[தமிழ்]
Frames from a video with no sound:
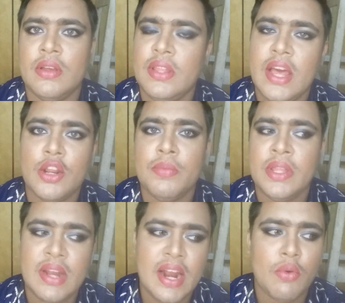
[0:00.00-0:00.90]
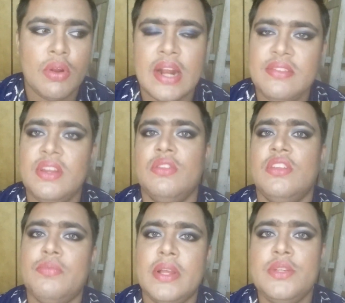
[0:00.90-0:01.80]
இதாக இருக்கும் இதனால் உங்களுக்கு கன்சிடர்
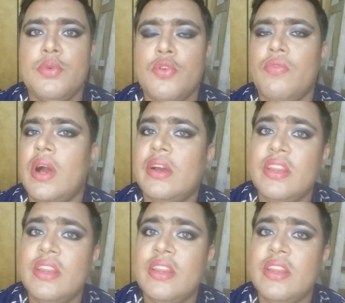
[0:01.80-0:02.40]
வந்து ஸ்மஜ் ப்ரூஃபாக